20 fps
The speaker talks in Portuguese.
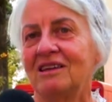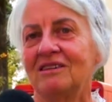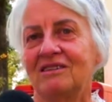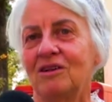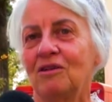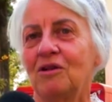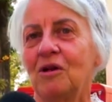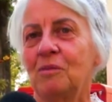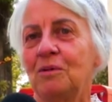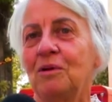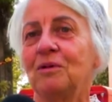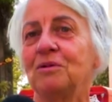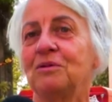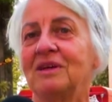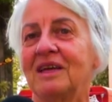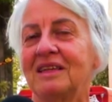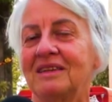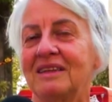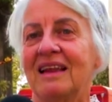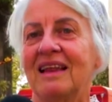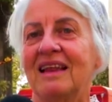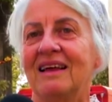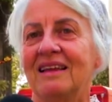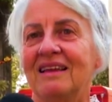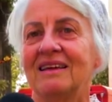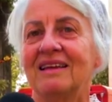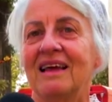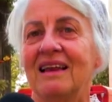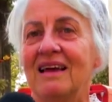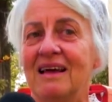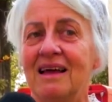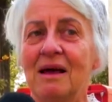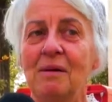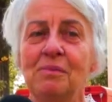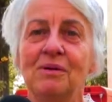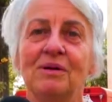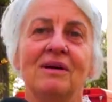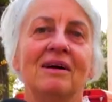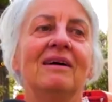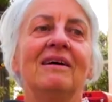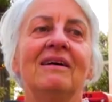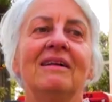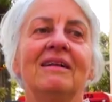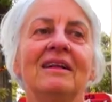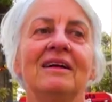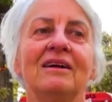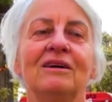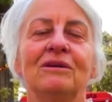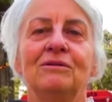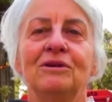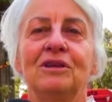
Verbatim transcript: São Leopoldo ia até lá naquela época, o